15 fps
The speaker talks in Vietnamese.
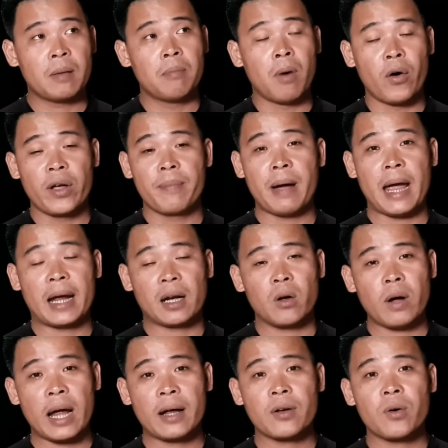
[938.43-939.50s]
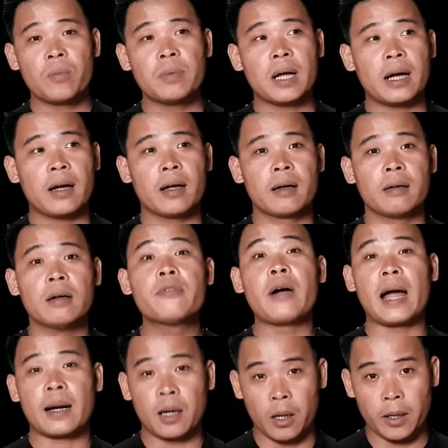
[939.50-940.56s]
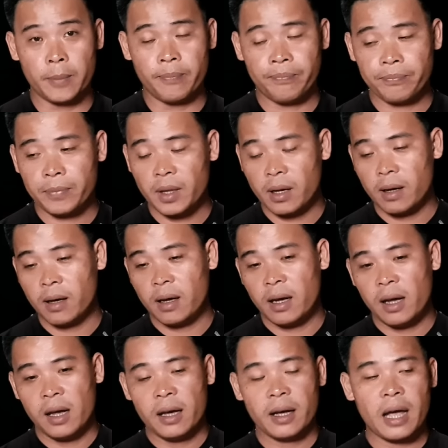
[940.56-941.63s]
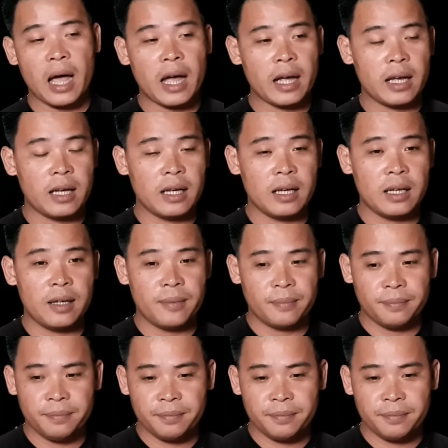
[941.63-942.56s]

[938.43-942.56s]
mồi màng đồ ăn cũng là nửa phần rồi cái